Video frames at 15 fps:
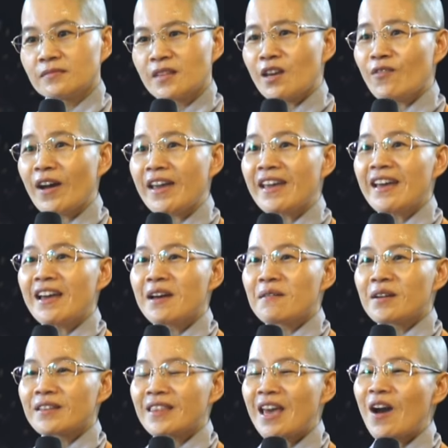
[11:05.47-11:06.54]
Như vậy
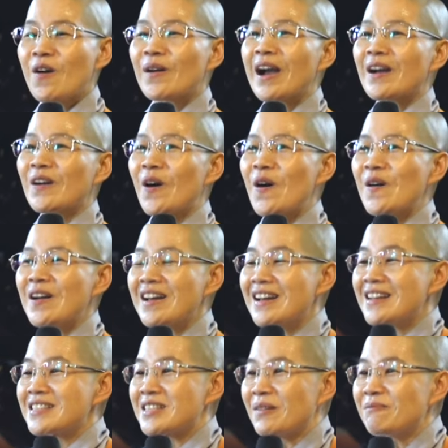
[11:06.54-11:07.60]
Theo các con
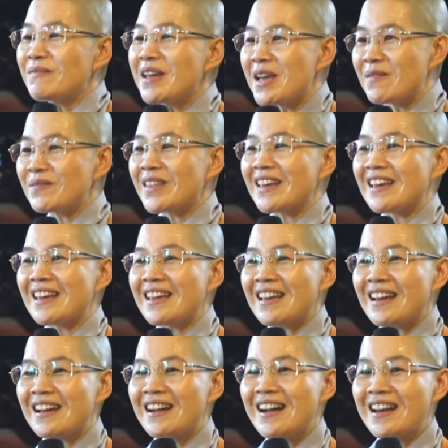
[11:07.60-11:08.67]
chấm điểm
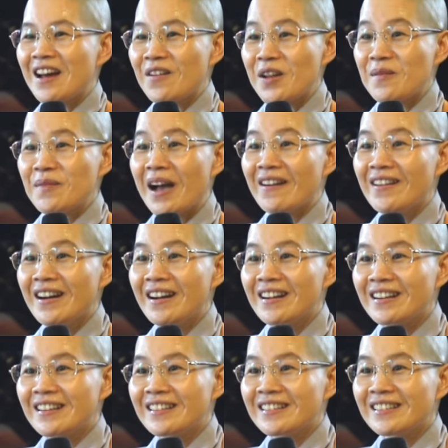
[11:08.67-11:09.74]
thì Người nào điểm cao hơn